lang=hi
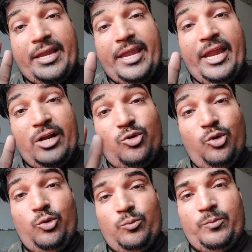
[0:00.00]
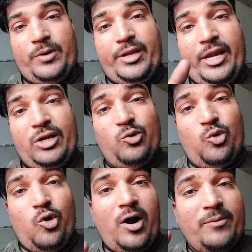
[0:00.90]
के टू के टू
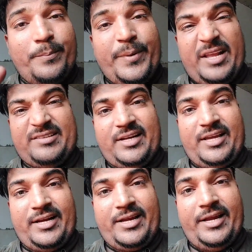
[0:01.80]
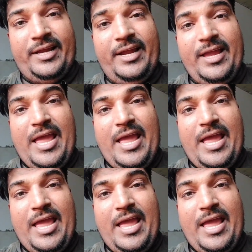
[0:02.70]
को हम प्रेस करके रखेंगे